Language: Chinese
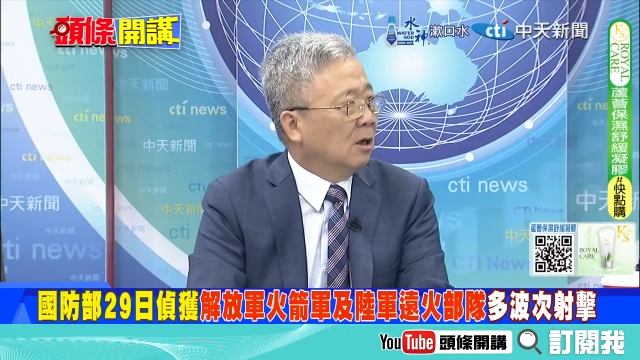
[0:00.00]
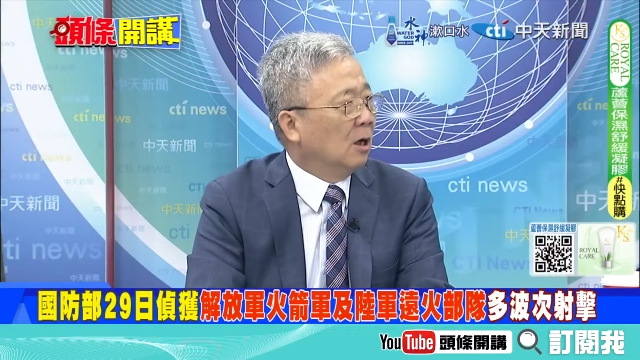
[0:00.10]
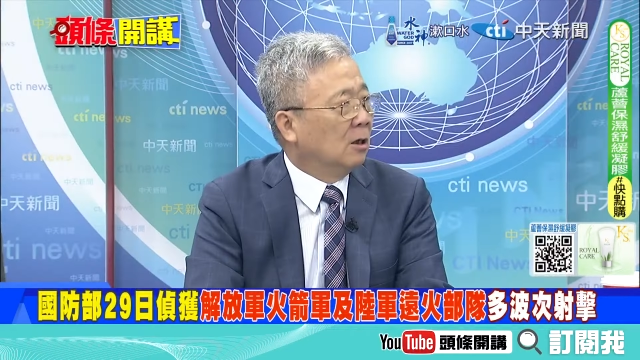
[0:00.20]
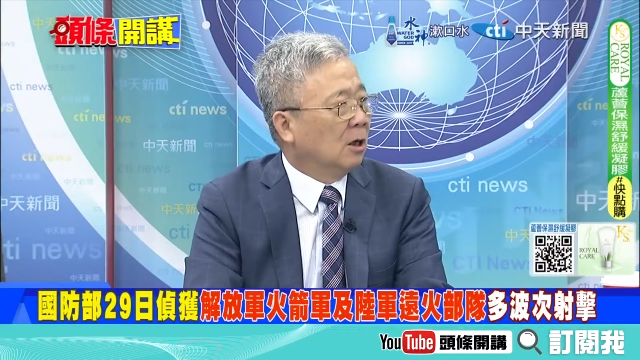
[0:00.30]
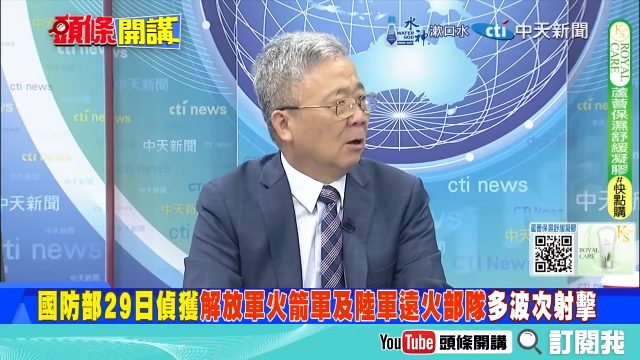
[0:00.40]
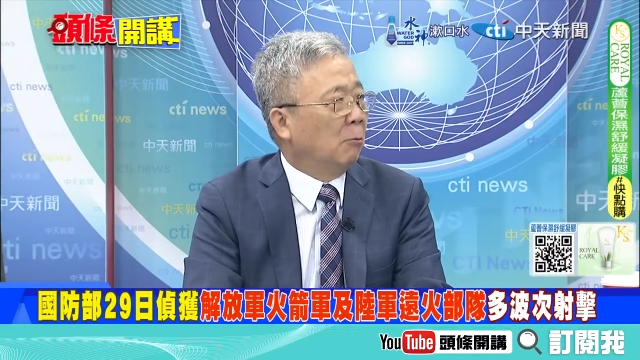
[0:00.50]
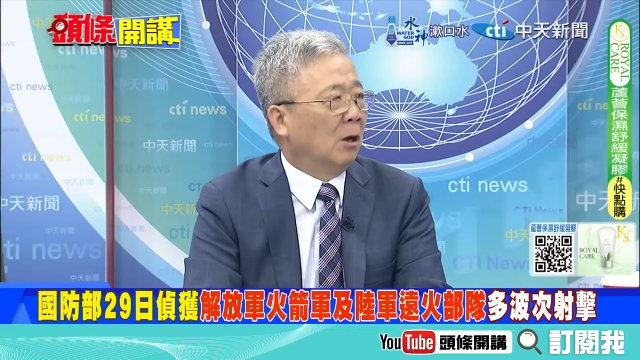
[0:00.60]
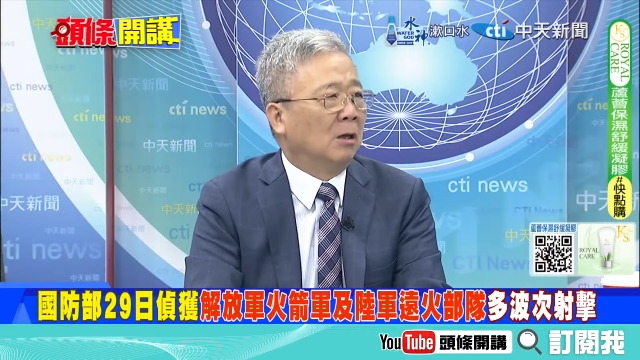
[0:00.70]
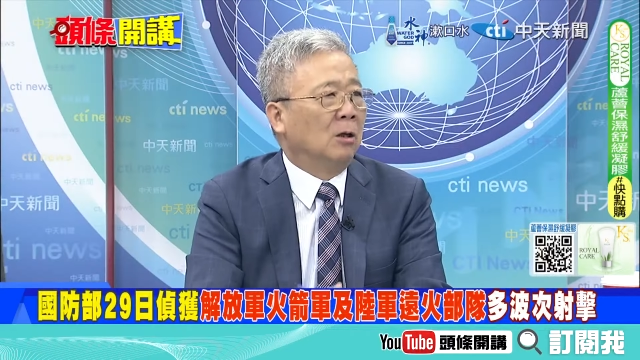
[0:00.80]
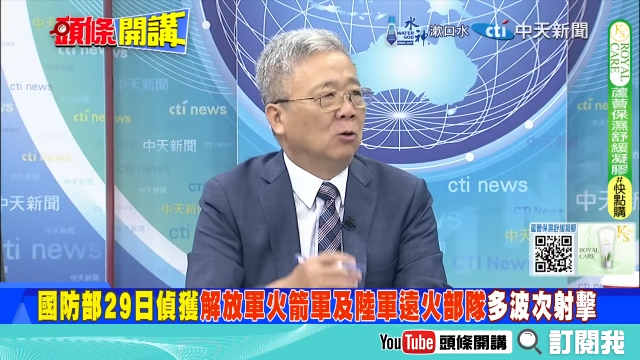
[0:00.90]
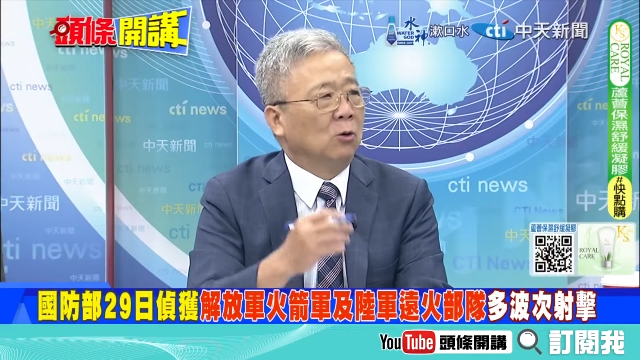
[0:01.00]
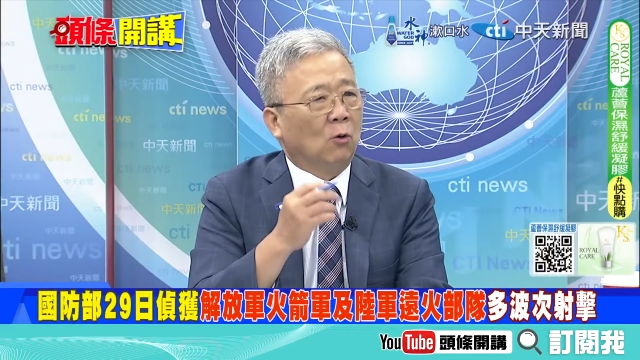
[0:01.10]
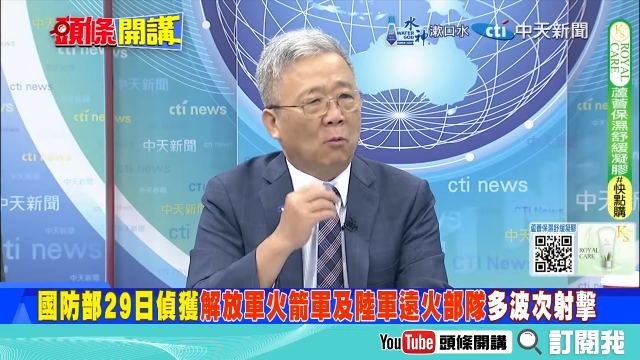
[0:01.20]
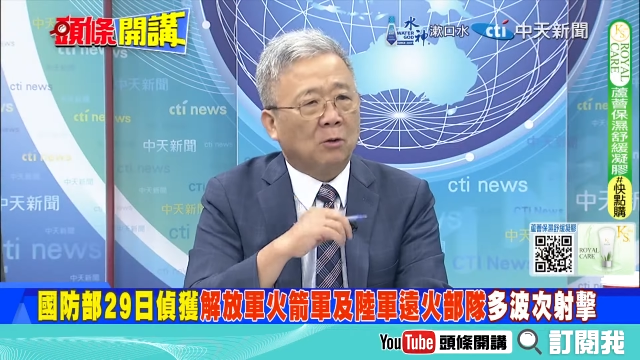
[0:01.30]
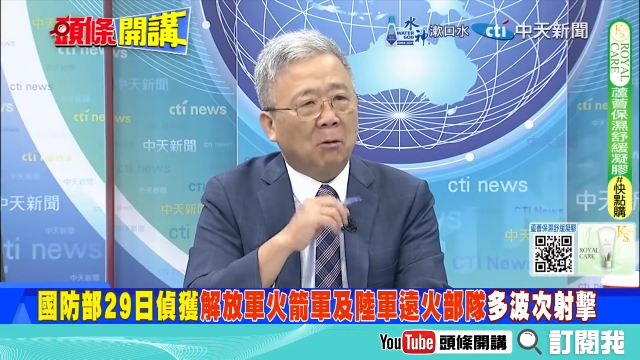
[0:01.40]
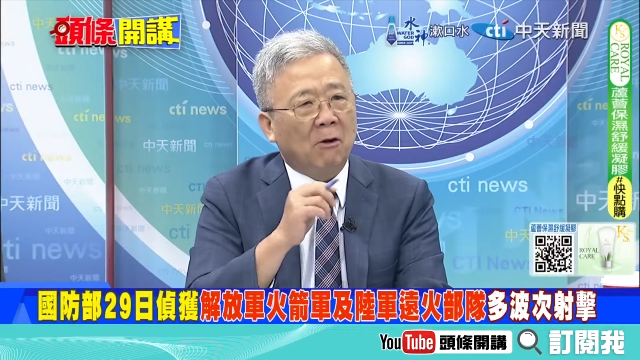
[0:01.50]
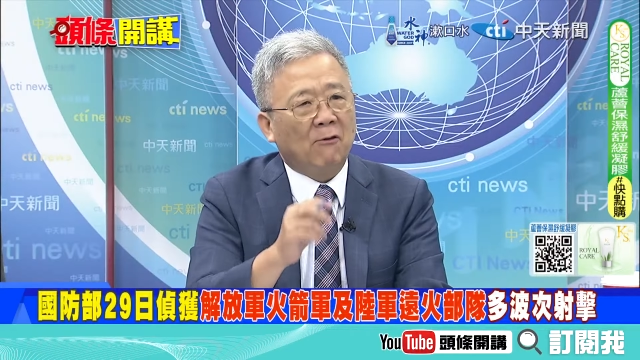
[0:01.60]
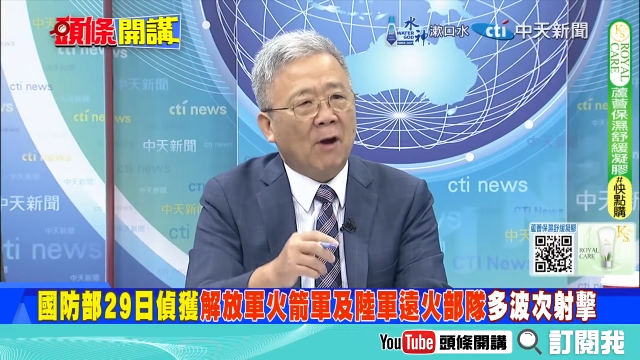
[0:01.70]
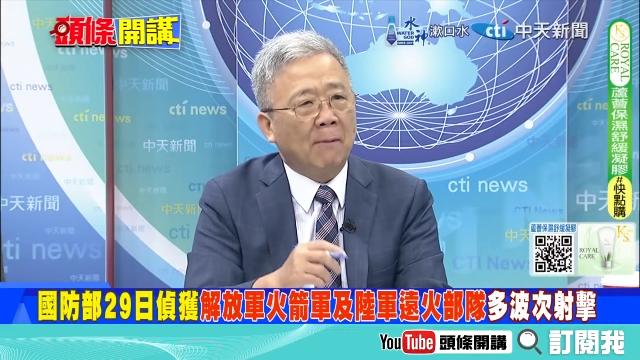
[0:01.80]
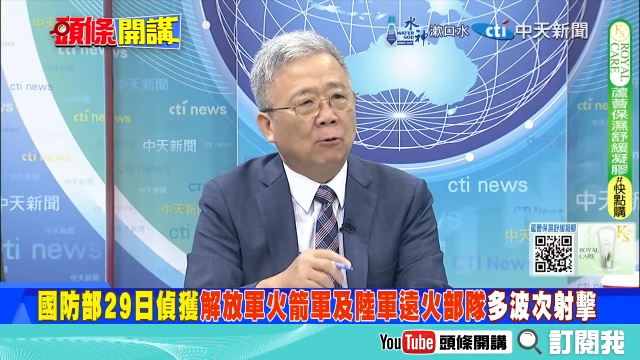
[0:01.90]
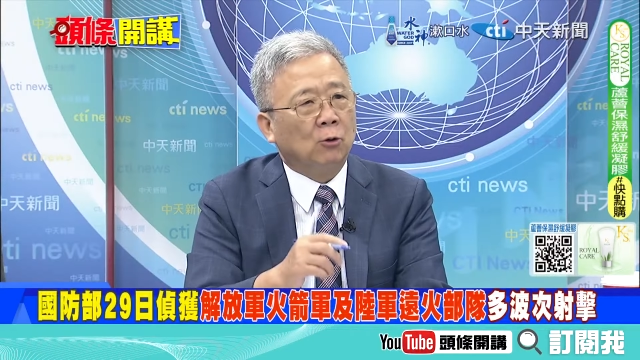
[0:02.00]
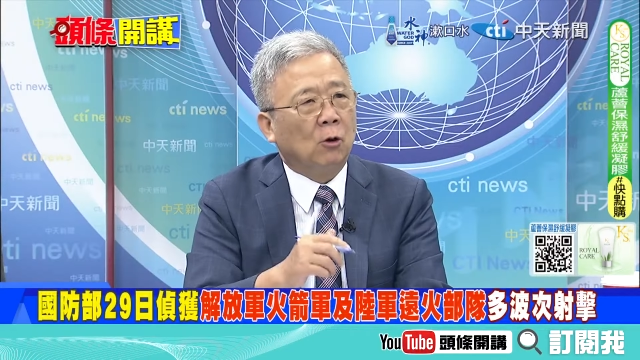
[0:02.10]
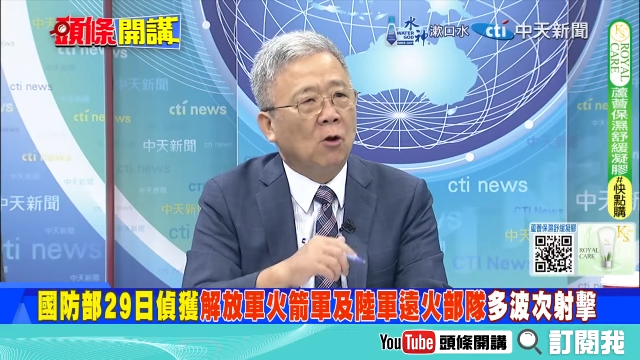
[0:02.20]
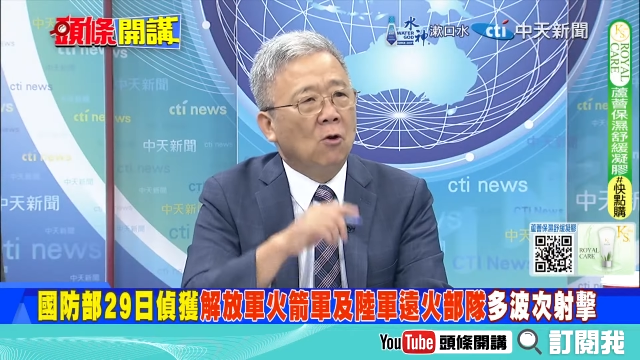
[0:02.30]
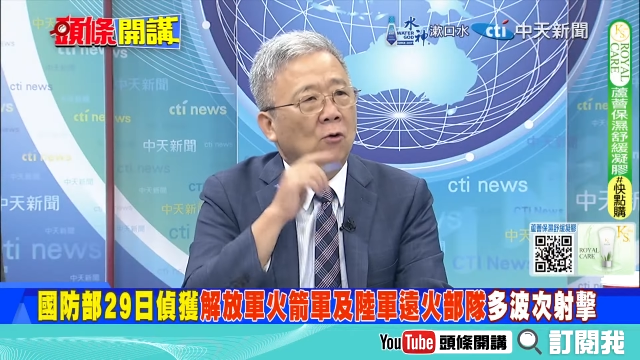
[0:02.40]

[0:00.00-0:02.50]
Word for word: 很特别的，就是我们特别发布说，